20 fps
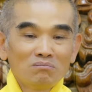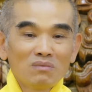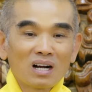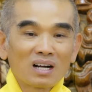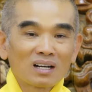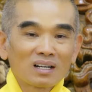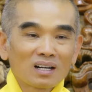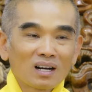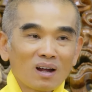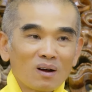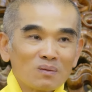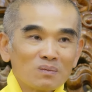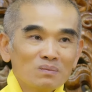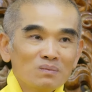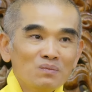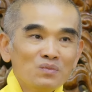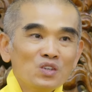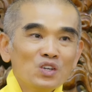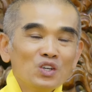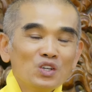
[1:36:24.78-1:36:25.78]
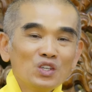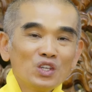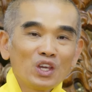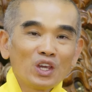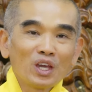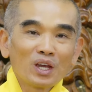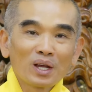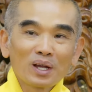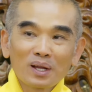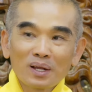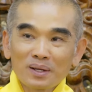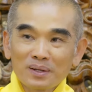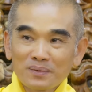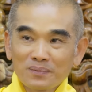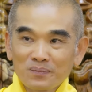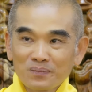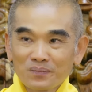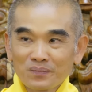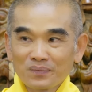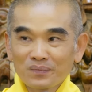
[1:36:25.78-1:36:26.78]
Bất động như nhiên.
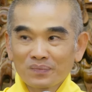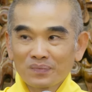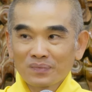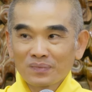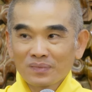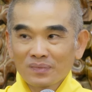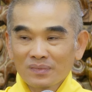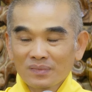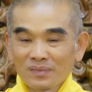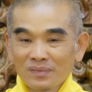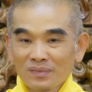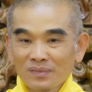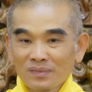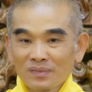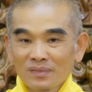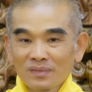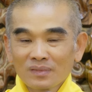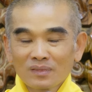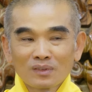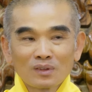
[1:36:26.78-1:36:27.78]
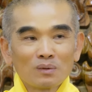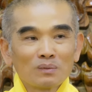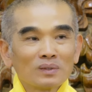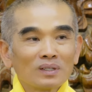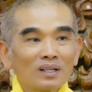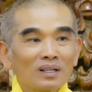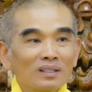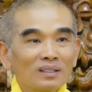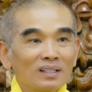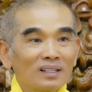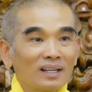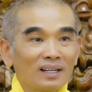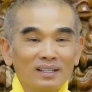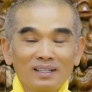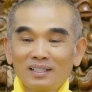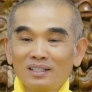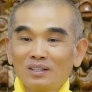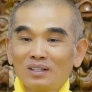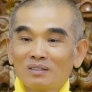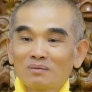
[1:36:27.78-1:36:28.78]
Đúng rồi, tới đây
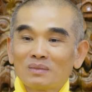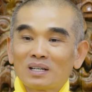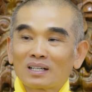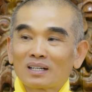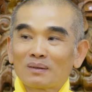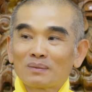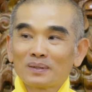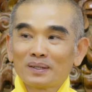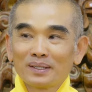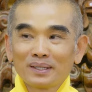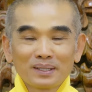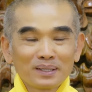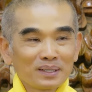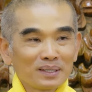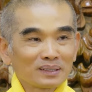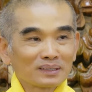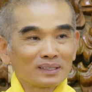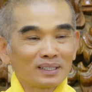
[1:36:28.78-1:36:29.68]
lý luận bất động như nhiên được.